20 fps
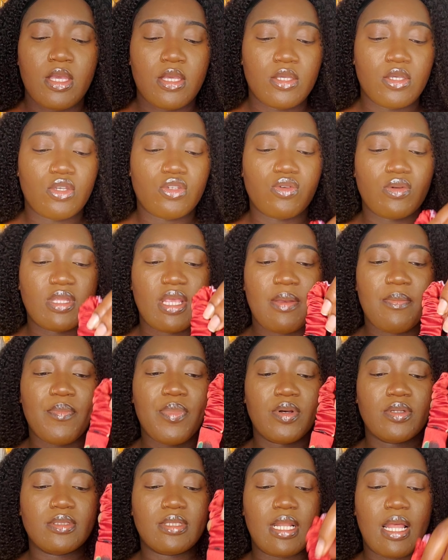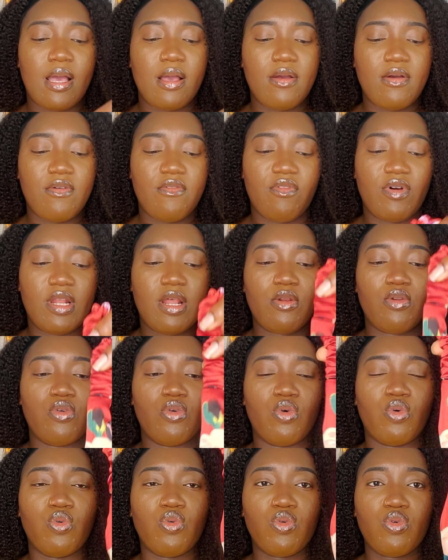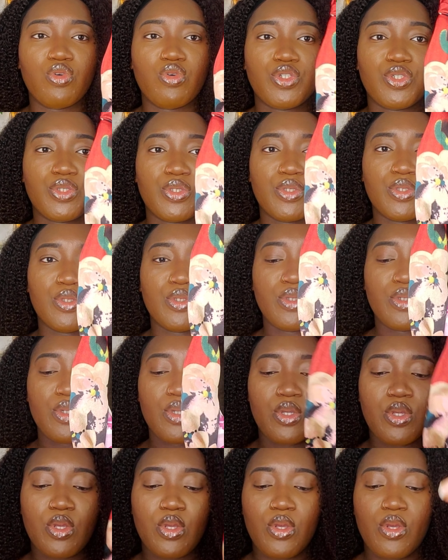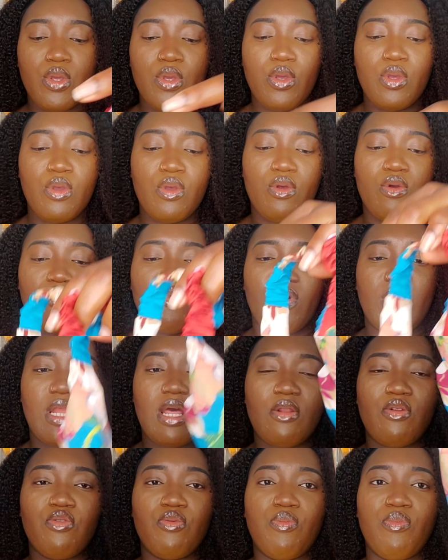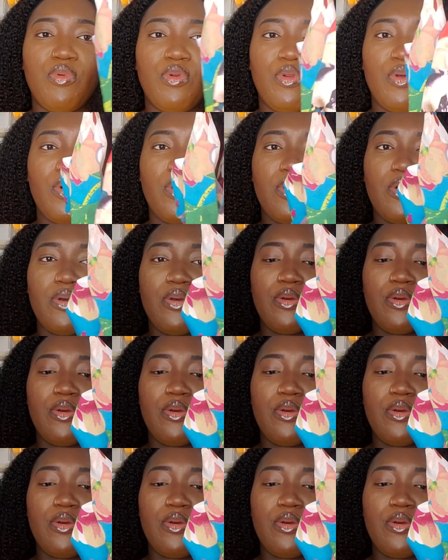ce sont des bandes là. Voilà le rouge. Voilà le bleu.